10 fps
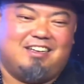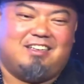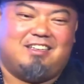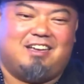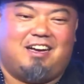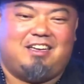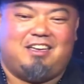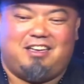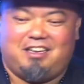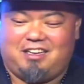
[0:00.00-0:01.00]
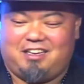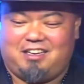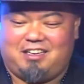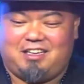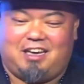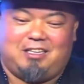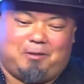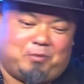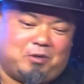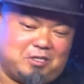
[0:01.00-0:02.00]
e aí, e aí
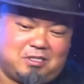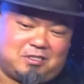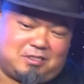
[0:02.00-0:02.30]
depois